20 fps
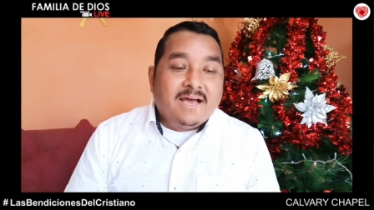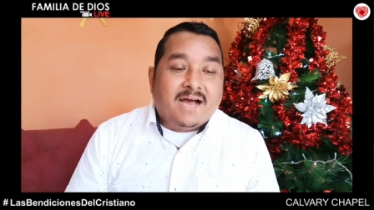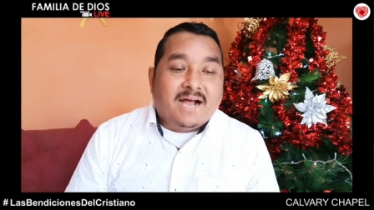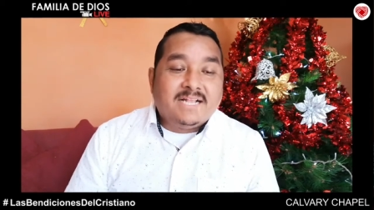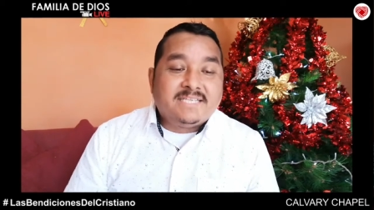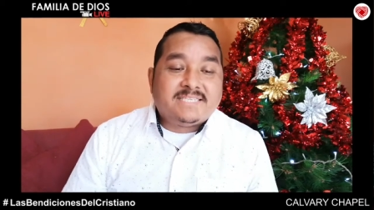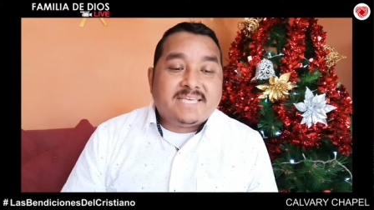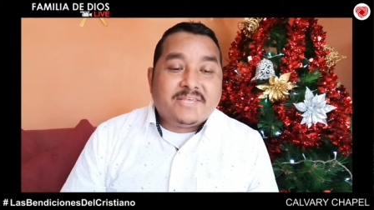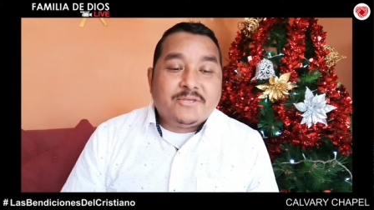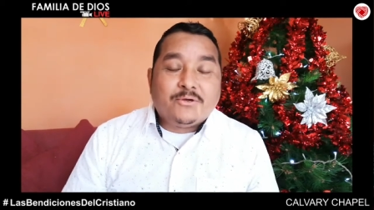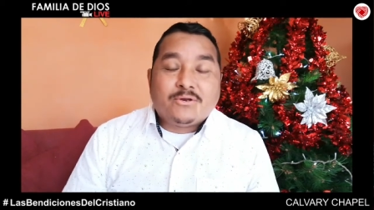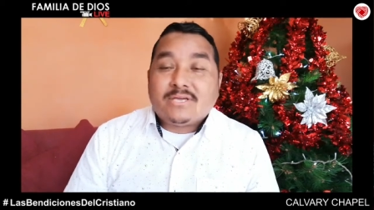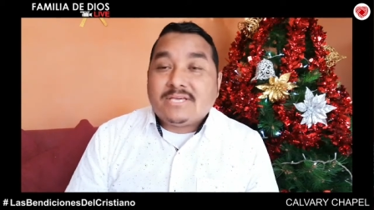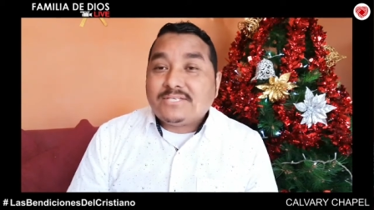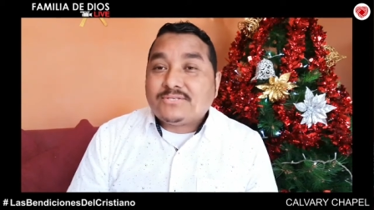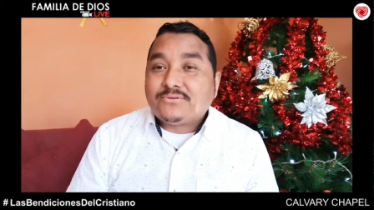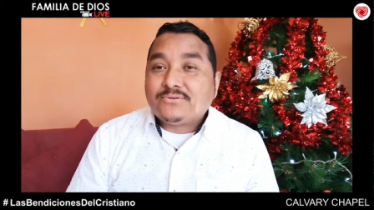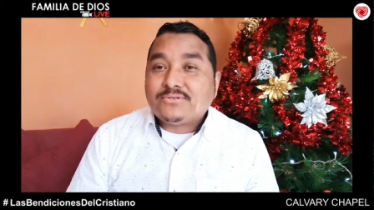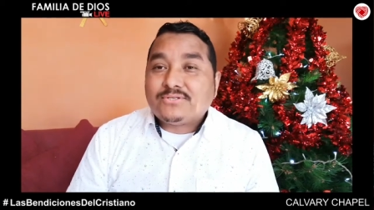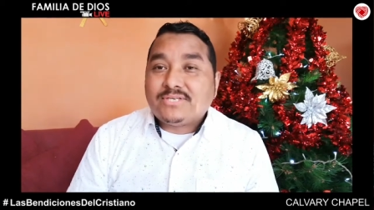al Señor
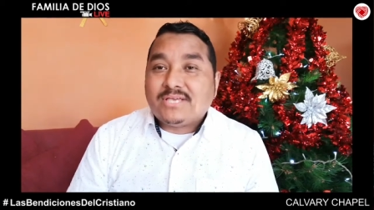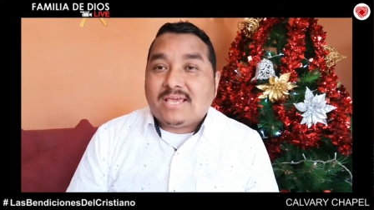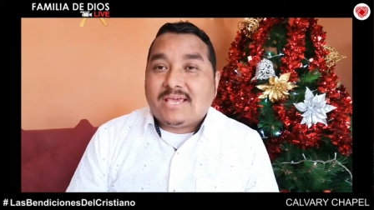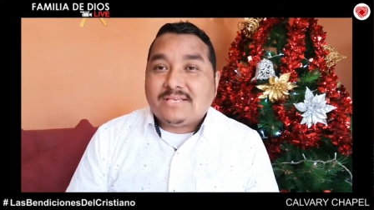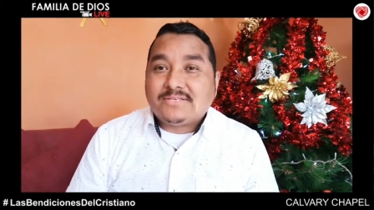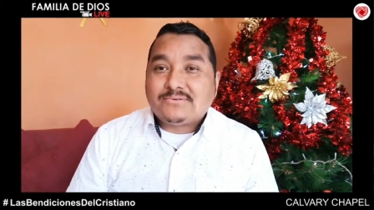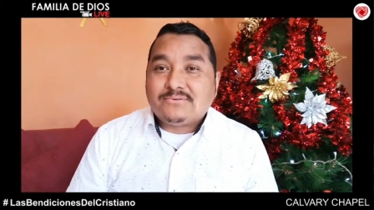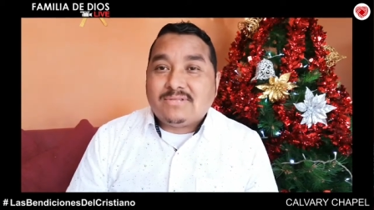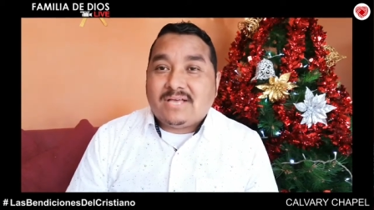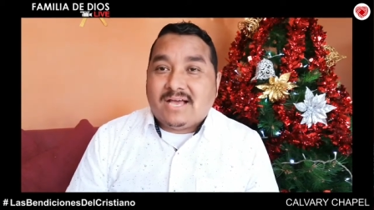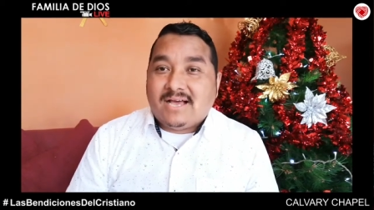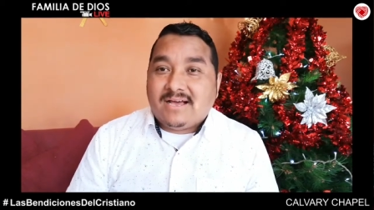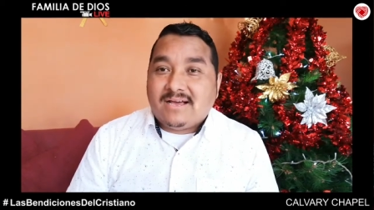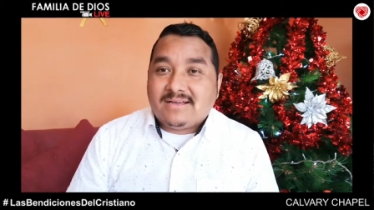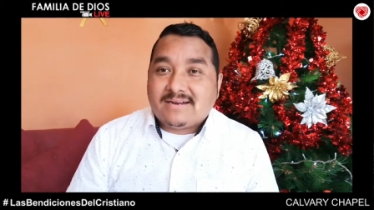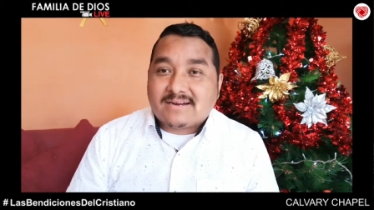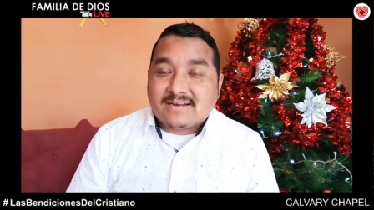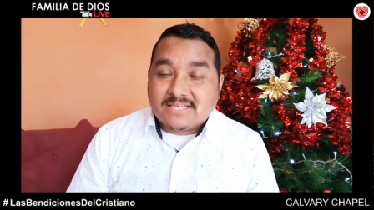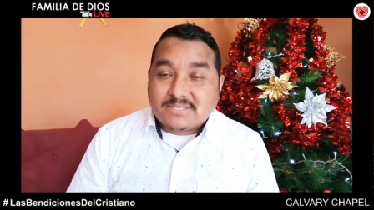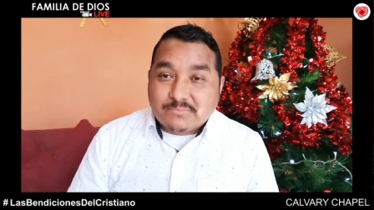Jesús es una
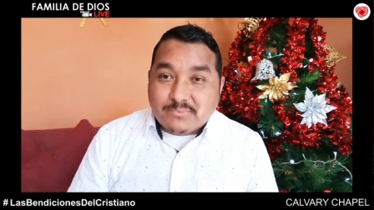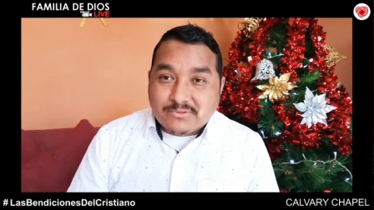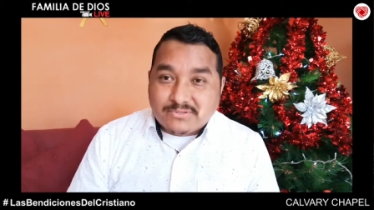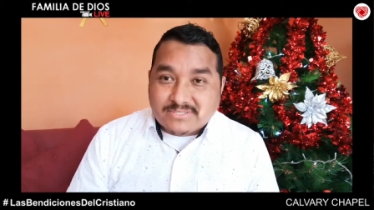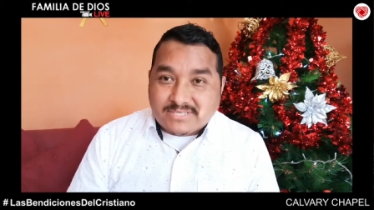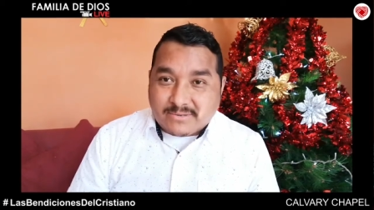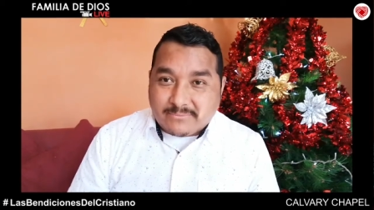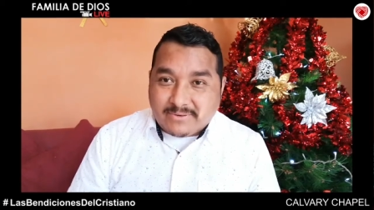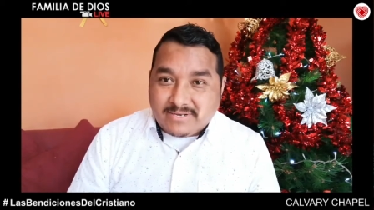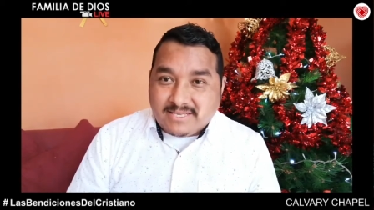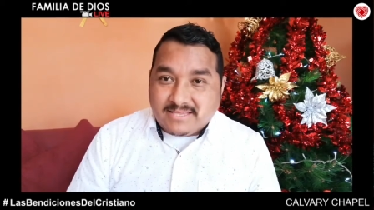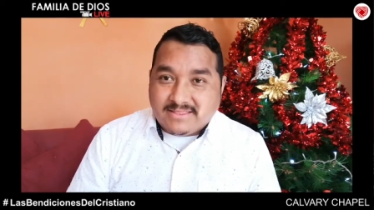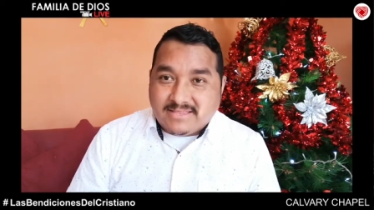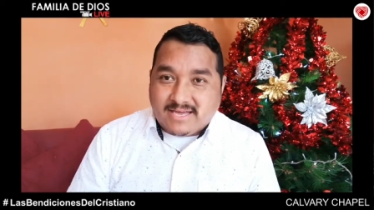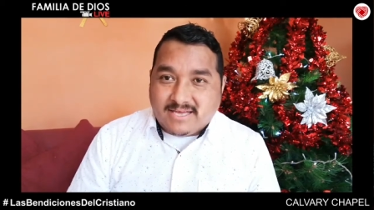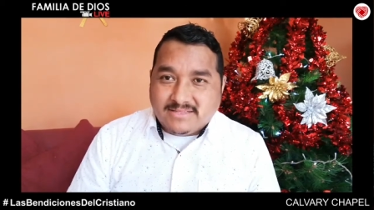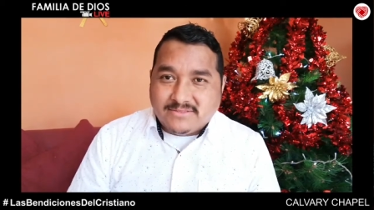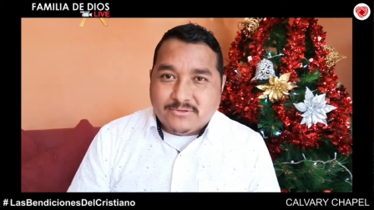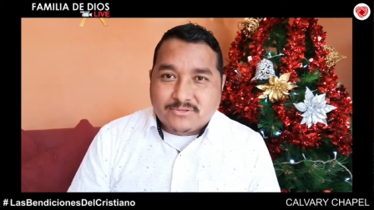responsabilidad.